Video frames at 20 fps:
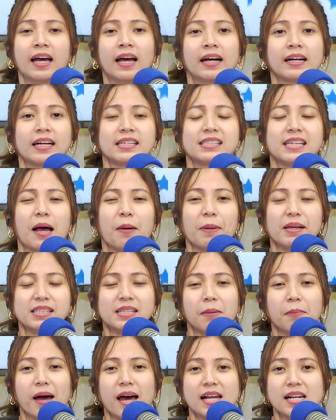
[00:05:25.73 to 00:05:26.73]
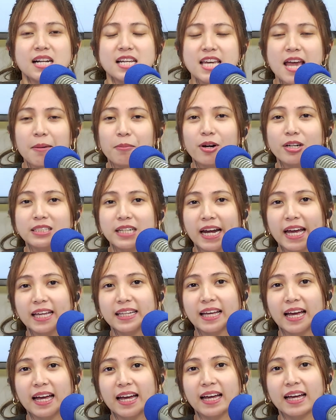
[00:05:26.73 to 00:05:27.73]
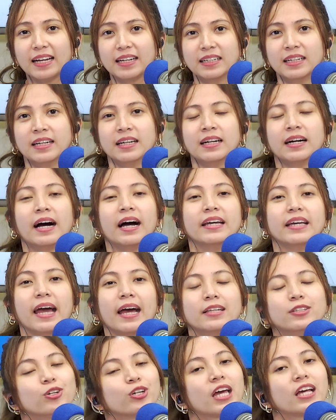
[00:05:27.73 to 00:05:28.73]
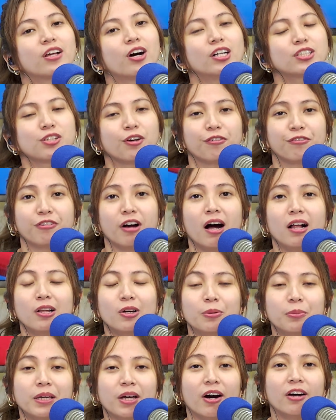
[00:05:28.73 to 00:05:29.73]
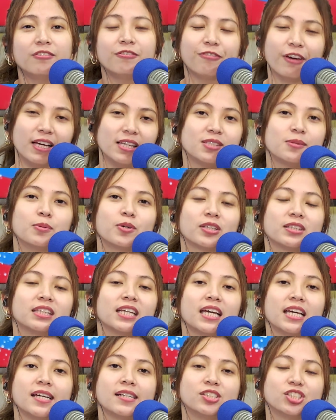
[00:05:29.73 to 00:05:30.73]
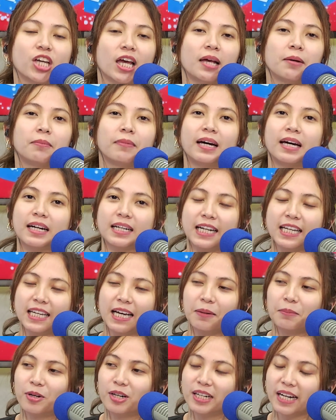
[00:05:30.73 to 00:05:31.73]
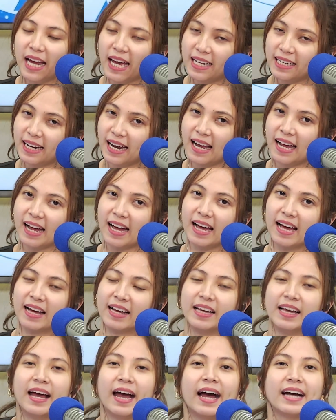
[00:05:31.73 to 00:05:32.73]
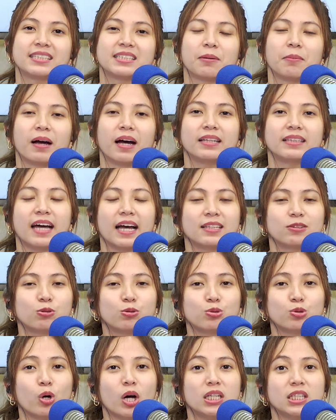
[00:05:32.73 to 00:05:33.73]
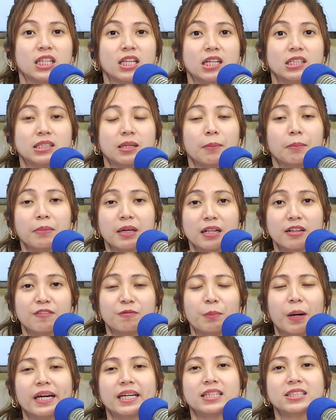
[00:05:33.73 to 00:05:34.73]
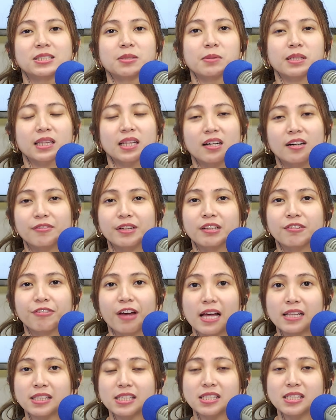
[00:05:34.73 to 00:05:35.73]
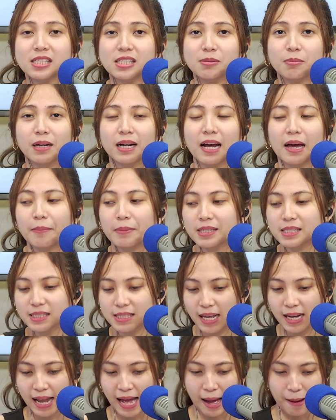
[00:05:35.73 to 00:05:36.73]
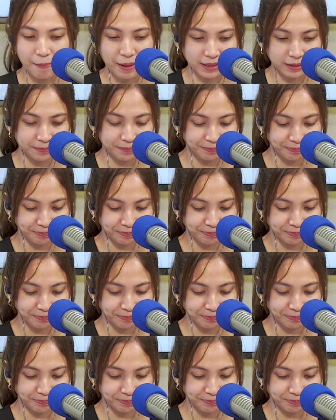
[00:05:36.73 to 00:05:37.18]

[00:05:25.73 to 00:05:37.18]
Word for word: kasama si Maria Morena. Ayan, you can also follow me on Facebook, TJ e Maria Morena. At sa mga nakituto kanina sa MILF, My Intimate Love and Fantasies, maraming salamat.